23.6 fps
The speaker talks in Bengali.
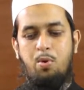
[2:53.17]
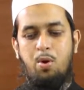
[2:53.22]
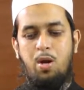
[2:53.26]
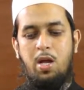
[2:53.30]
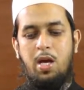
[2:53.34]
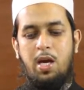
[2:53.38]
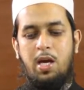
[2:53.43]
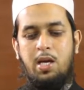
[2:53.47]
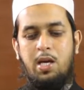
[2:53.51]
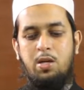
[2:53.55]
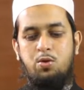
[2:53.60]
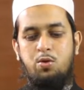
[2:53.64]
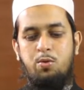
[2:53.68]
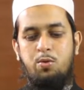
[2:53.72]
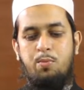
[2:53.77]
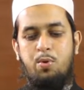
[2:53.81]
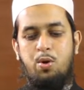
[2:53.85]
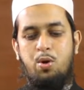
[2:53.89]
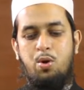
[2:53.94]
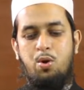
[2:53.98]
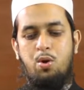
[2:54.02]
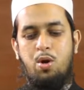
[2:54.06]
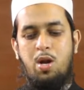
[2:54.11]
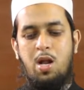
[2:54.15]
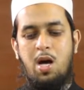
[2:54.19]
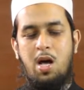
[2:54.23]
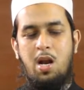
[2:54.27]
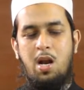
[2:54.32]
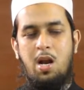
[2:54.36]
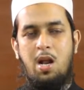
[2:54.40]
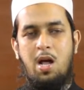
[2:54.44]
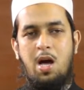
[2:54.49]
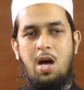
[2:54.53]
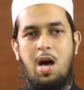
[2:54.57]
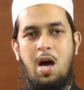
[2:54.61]
বলে কিছু
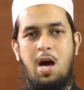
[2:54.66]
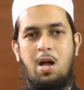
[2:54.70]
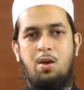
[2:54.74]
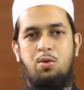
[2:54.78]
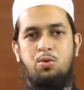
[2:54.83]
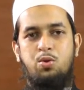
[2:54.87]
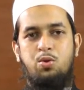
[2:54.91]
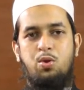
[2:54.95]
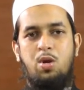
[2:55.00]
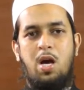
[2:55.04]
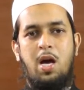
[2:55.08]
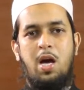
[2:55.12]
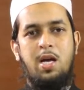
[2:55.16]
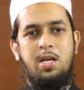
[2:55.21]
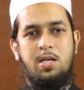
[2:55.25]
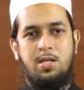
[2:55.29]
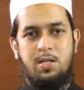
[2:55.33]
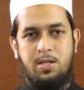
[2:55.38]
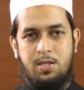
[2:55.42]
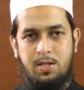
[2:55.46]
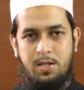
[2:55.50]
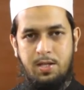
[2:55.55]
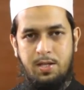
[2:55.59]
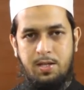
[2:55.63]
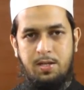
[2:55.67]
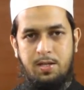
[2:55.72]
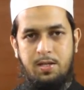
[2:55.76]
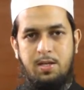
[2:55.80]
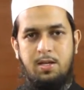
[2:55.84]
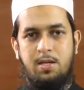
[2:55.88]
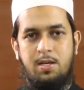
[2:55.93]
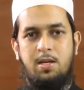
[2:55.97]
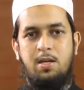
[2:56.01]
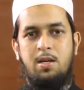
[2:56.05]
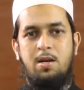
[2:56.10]
বর্ণনার আলোচনা এসেছে
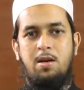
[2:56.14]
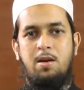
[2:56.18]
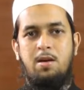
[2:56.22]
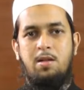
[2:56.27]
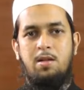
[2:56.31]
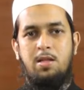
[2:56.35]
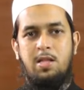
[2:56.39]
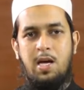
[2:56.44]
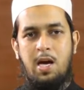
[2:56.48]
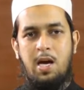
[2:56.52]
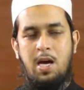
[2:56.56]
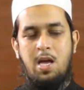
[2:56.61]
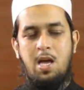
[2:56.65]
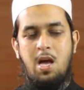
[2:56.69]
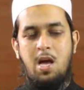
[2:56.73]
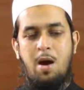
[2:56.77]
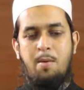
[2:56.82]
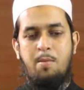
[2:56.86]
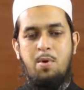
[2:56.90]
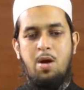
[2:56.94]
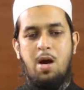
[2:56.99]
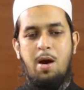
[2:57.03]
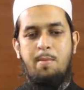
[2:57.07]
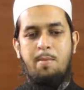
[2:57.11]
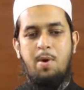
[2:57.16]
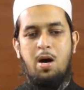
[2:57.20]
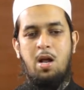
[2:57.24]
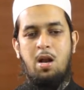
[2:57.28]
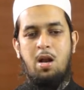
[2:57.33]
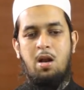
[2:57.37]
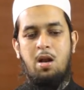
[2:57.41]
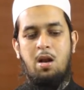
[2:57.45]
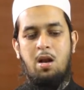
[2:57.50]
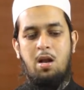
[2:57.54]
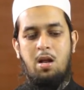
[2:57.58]
তাই আমি
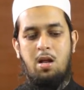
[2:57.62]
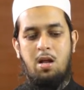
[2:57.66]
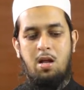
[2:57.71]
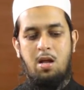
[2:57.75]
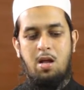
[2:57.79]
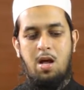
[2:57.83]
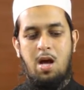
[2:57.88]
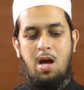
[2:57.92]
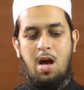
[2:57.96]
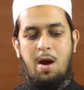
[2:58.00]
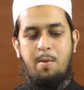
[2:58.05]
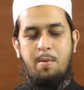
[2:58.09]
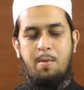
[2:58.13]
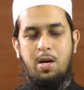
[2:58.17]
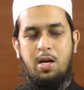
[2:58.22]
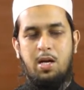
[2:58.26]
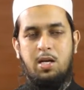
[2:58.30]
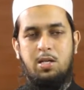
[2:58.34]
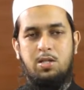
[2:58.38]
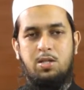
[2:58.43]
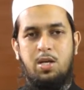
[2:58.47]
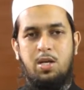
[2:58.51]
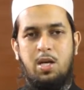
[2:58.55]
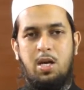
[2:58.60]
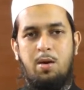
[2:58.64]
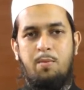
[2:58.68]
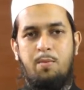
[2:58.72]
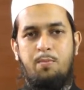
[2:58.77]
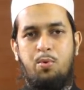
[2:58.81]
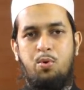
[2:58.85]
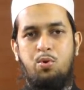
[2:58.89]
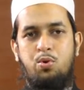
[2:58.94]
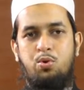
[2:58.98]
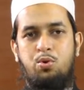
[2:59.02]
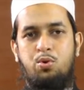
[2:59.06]
আবার আমার কাছে
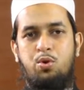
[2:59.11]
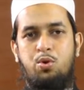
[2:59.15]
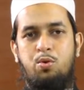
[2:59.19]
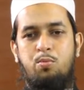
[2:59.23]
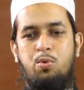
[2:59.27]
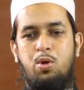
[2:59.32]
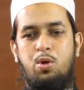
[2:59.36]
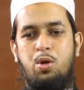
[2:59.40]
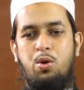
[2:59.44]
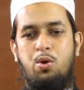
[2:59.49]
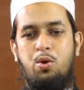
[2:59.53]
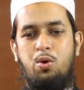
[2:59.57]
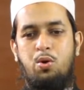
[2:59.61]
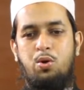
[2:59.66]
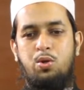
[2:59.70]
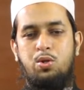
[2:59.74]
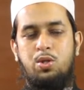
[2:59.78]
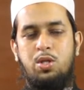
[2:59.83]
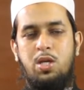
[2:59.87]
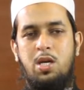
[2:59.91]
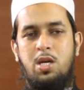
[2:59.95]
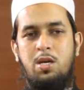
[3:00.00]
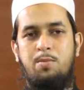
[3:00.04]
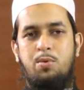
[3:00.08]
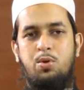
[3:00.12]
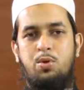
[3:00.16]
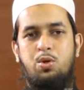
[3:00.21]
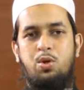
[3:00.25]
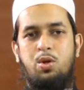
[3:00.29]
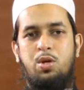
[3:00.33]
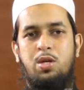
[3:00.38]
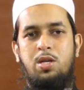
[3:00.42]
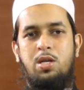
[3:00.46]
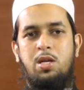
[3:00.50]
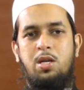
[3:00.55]
প্রয়োজন মনে হলো যে এই
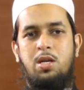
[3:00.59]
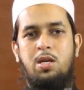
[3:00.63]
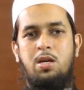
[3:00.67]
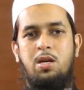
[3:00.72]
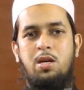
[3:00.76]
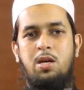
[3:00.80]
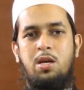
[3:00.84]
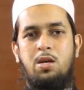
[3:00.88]
বিষয়টি